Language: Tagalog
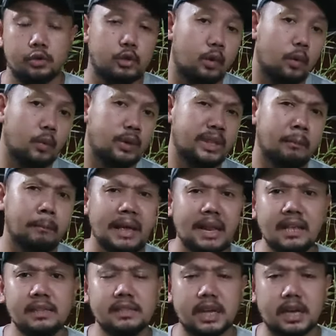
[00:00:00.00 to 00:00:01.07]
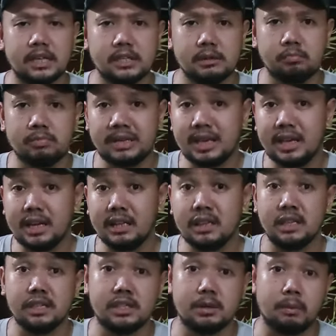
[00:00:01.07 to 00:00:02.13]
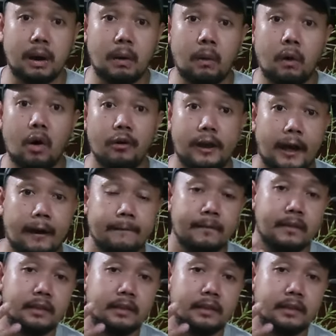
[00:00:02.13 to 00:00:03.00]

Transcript: So, with a pellet size, bigyan natin si Bawaw ng